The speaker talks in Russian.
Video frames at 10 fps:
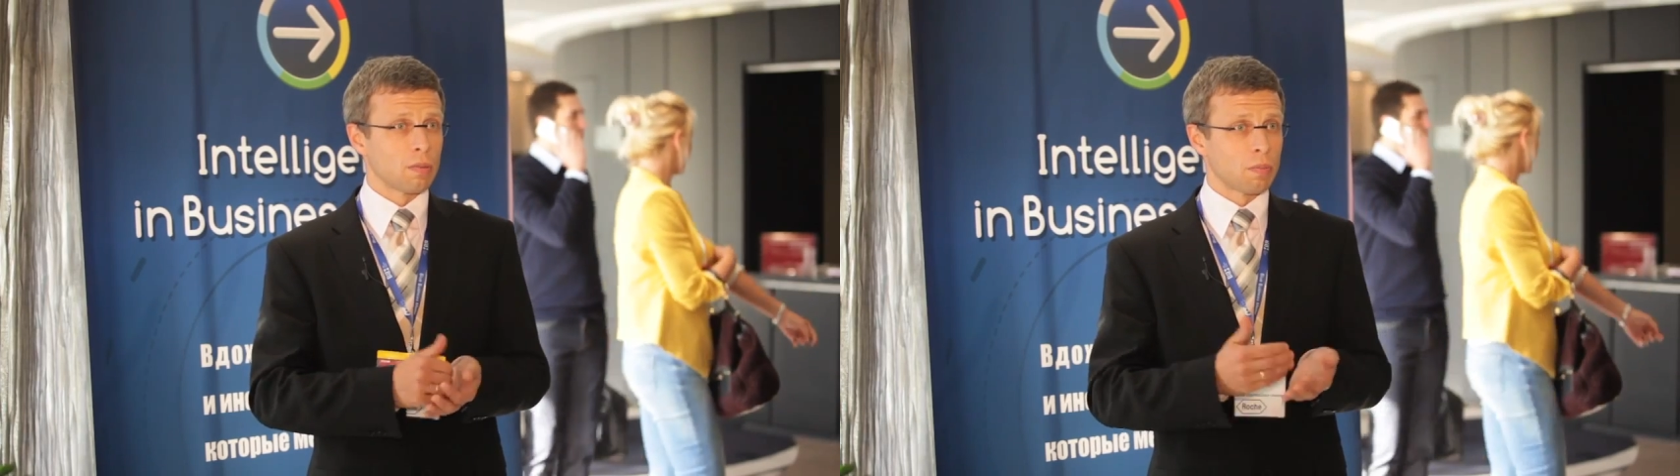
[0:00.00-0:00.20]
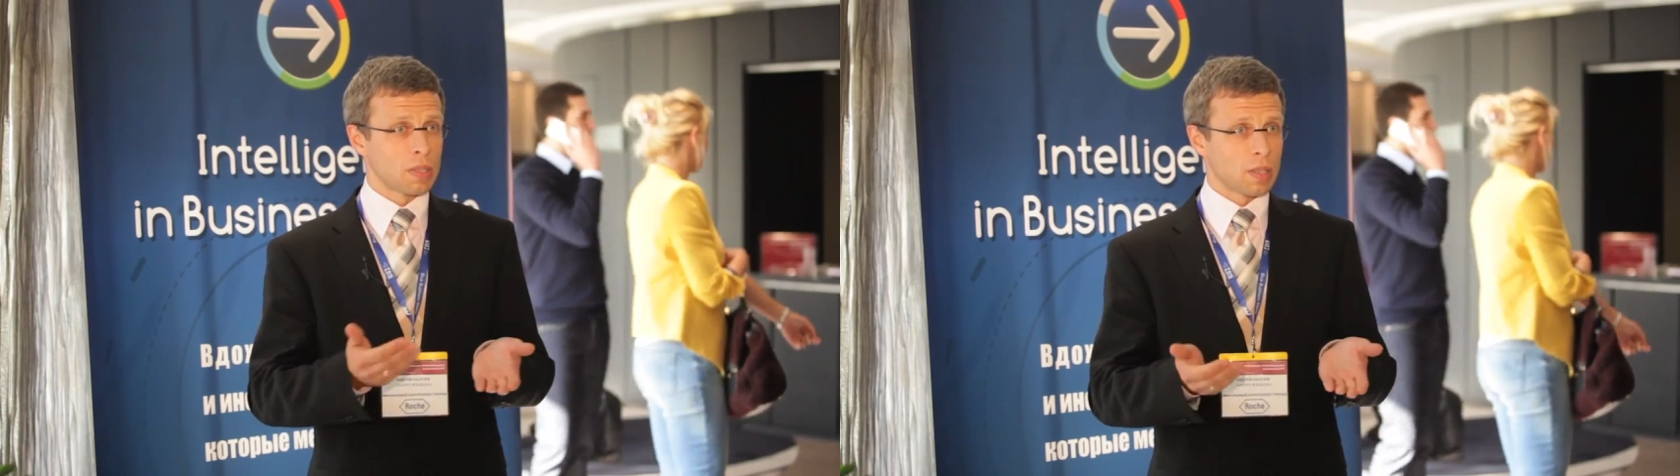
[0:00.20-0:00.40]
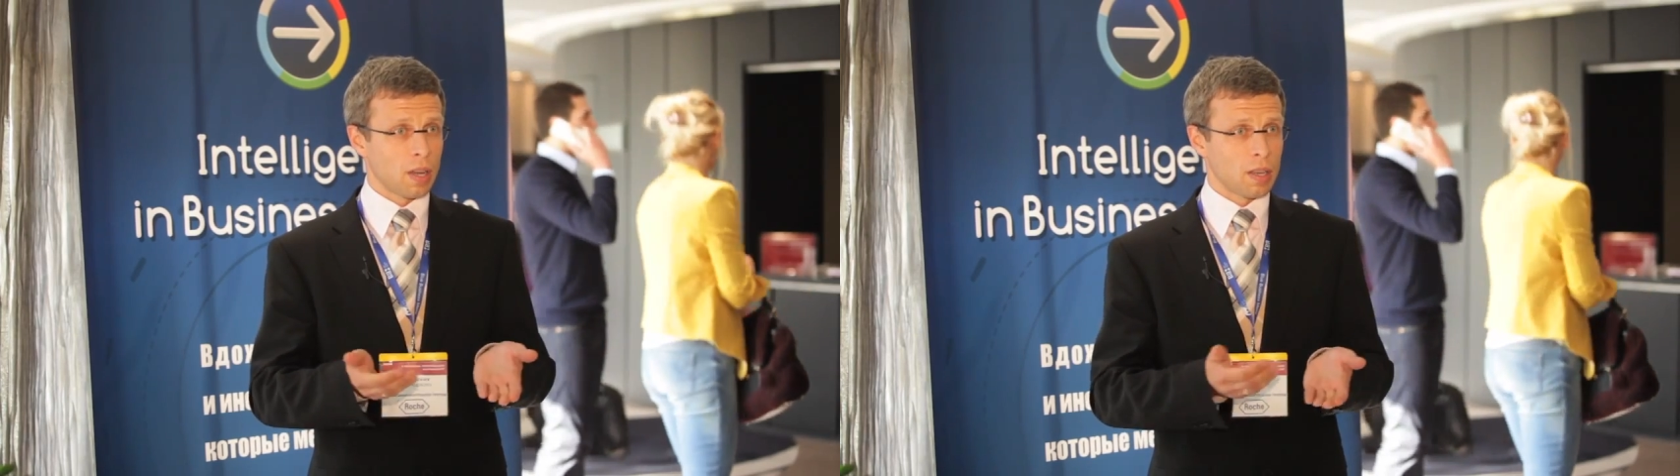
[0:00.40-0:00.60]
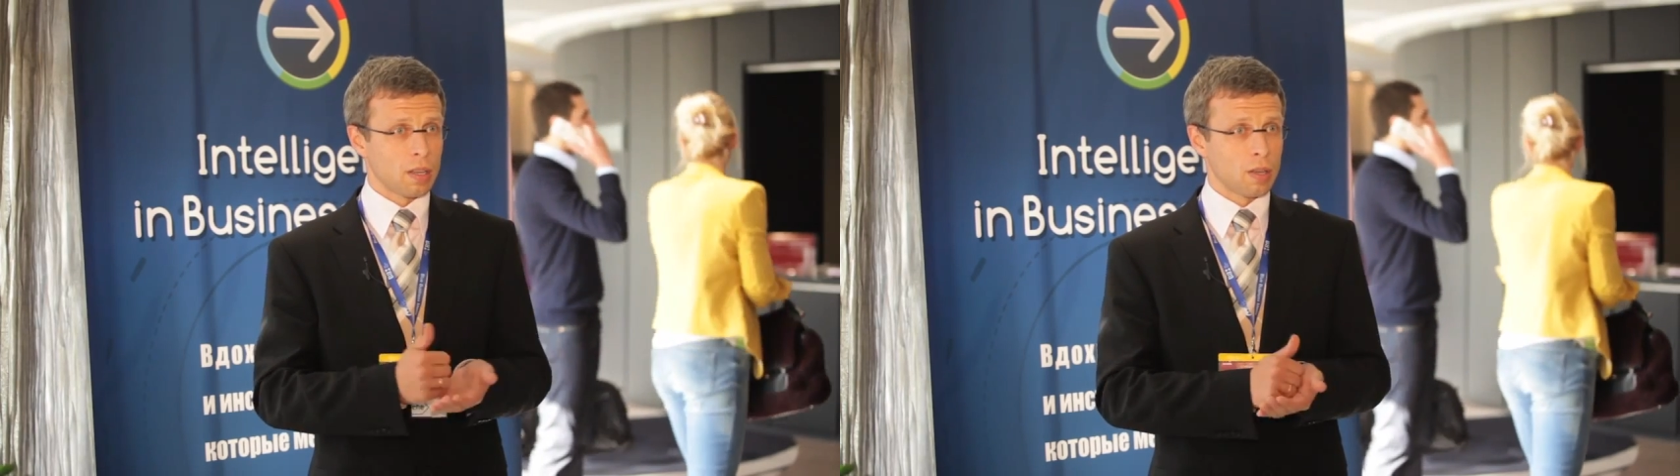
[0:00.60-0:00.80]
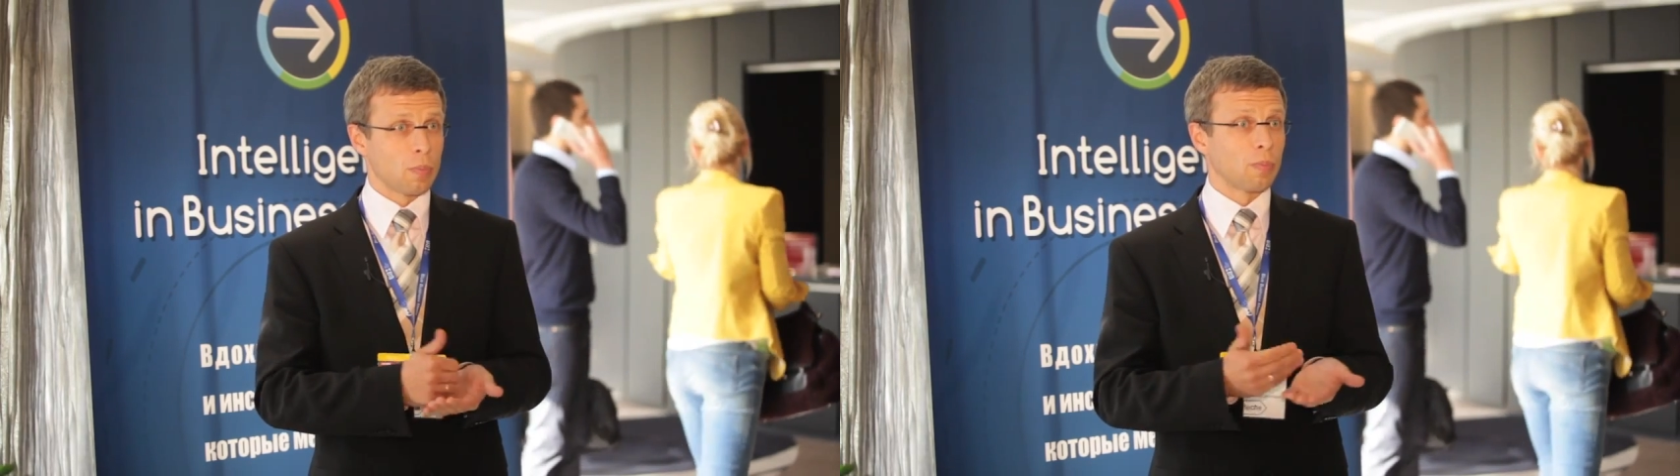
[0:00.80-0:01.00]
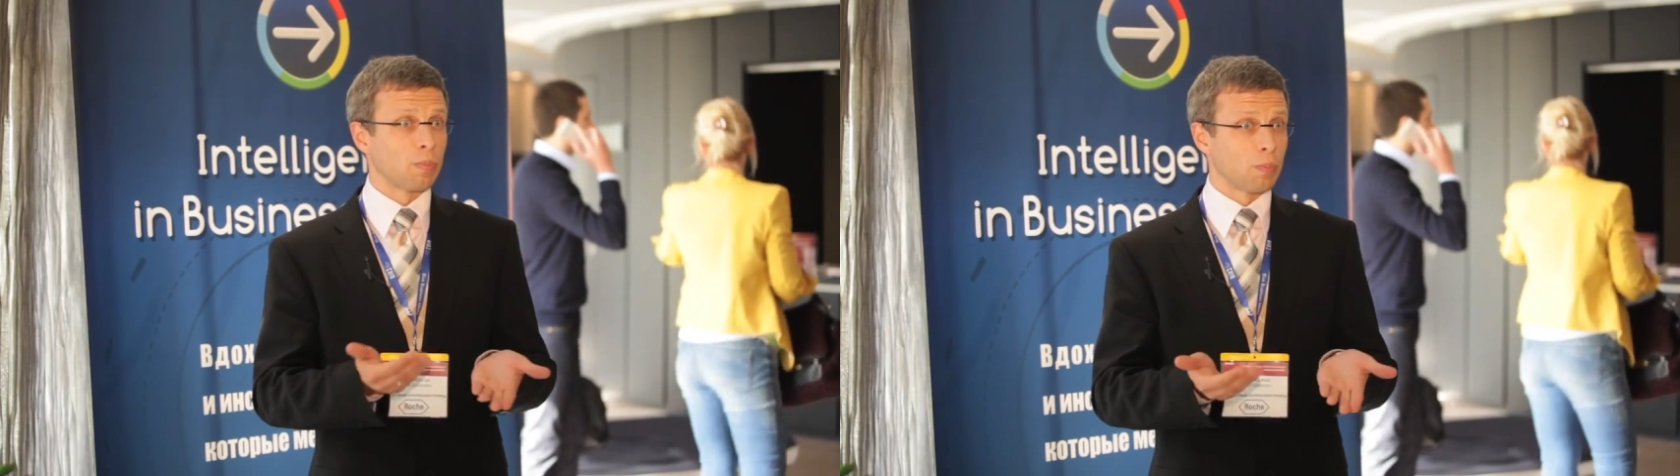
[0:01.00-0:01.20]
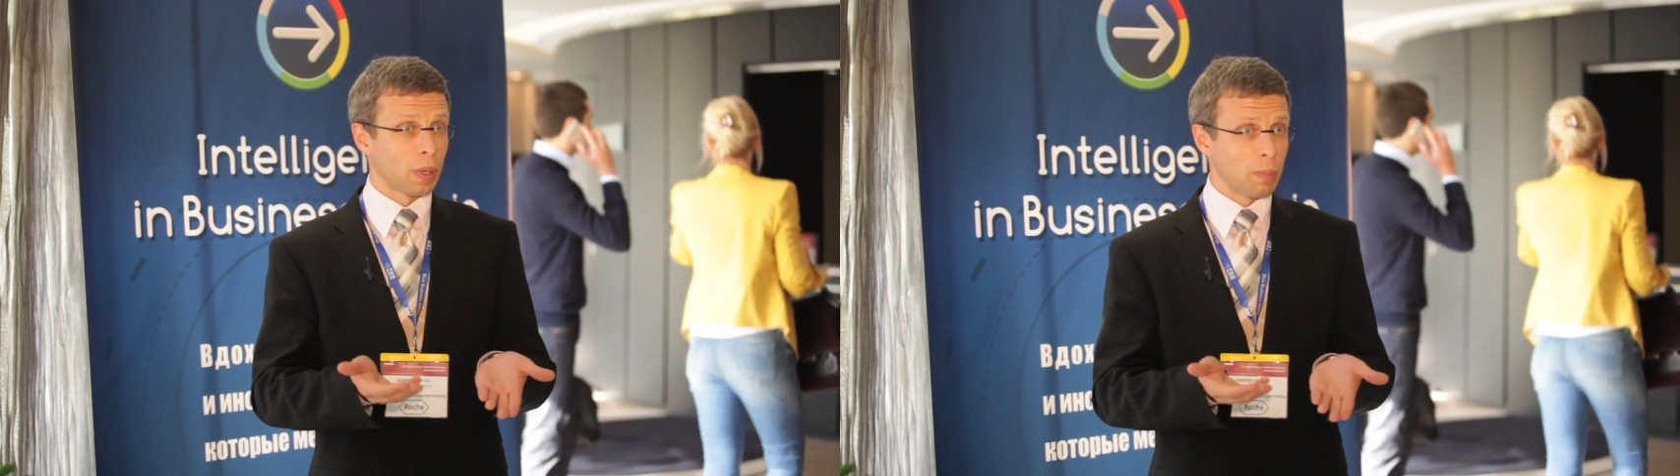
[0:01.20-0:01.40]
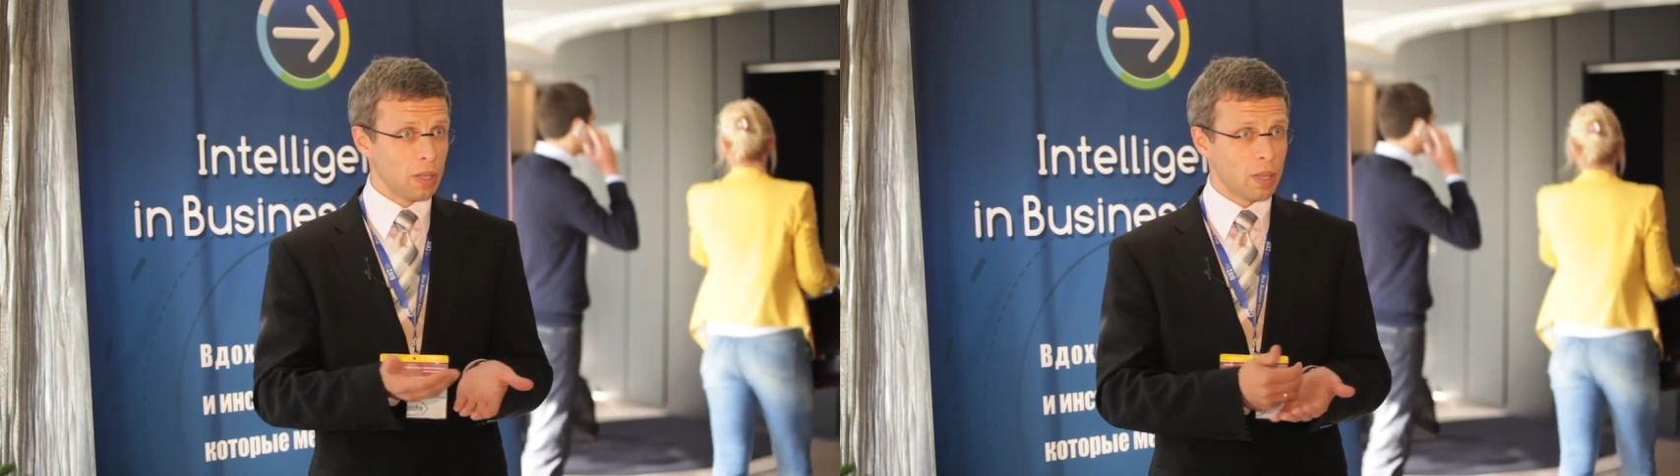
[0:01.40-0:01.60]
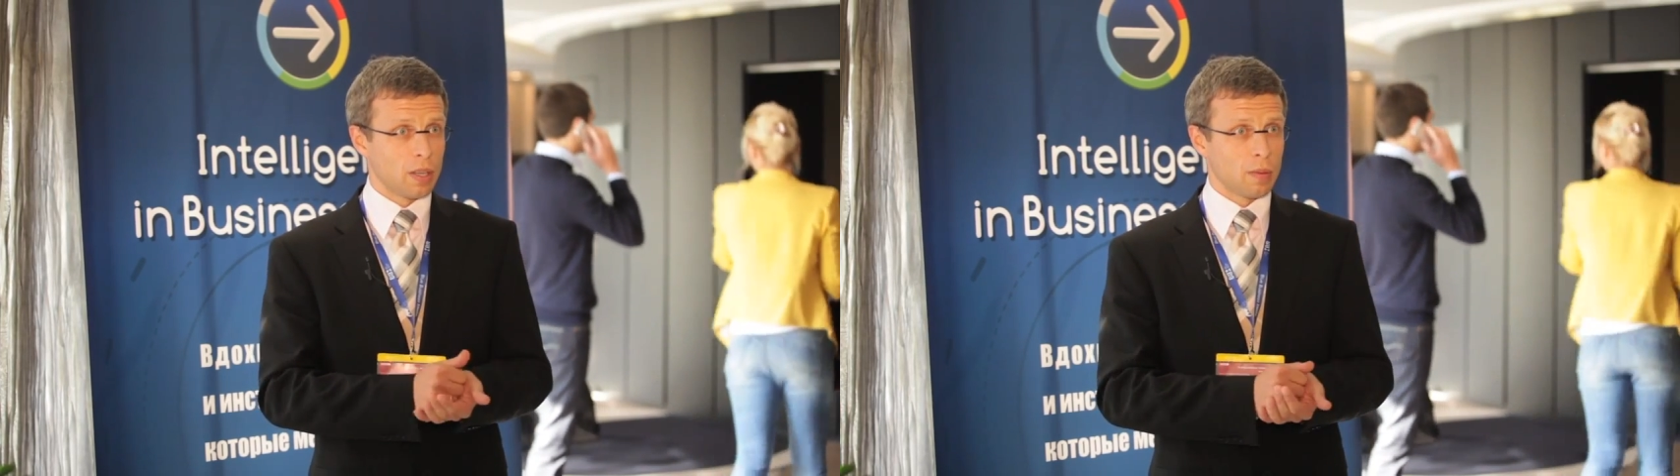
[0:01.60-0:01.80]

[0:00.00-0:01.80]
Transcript: построения и применения